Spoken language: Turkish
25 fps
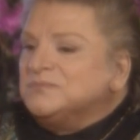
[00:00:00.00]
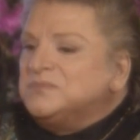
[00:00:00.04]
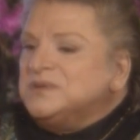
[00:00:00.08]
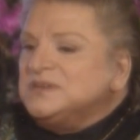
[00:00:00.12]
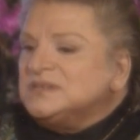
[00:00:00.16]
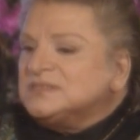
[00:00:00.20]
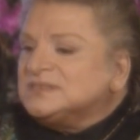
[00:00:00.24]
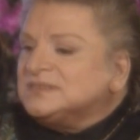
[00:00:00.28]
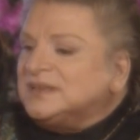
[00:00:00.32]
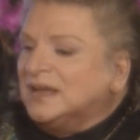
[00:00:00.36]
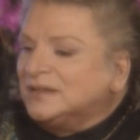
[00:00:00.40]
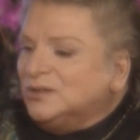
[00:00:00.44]

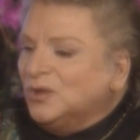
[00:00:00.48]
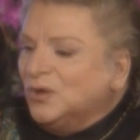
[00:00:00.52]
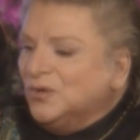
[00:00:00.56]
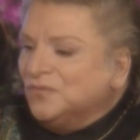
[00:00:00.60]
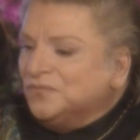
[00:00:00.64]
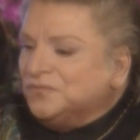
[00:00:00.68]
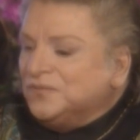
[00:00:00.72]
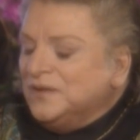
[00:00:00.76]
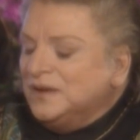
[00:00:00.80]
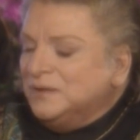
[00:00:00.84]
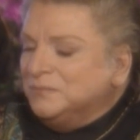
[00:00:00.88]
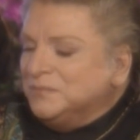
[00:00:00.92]
bir
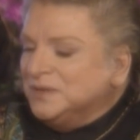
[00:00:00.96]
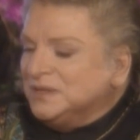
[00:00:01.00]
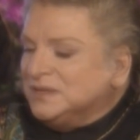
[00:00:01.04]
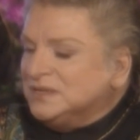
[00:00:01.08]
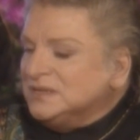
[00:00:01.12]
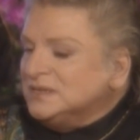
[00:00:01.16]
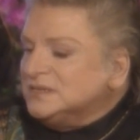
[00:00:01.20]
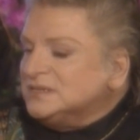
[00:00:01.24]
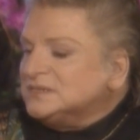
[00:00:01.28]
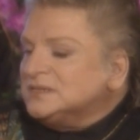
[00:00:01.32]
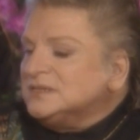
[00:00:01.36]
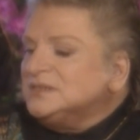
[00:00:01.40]
salon
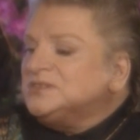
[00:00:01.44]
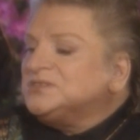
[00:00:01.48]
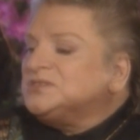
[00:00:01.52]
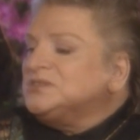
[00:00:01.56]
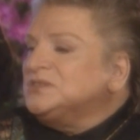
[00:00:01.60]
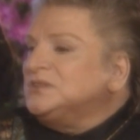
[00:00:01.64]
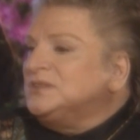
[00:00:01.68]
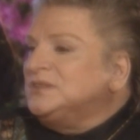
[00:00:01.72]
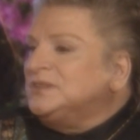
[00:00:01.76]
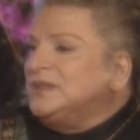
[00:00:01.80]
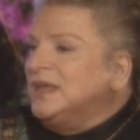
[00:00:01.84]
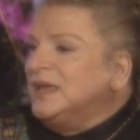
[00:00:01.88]
filmidir.
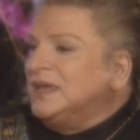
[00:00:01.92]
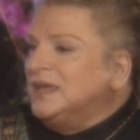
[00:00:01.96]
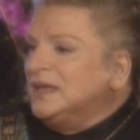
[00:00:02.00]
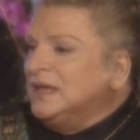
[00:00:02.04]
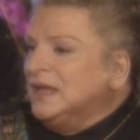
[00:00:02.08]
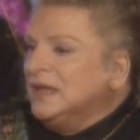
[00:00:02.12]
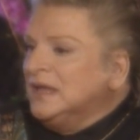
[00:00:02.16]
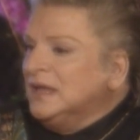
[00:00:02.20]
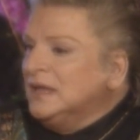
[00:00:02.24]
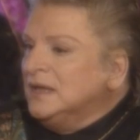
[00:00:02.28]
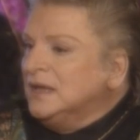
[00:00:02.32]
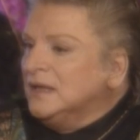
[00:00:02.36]
İçinde Adı?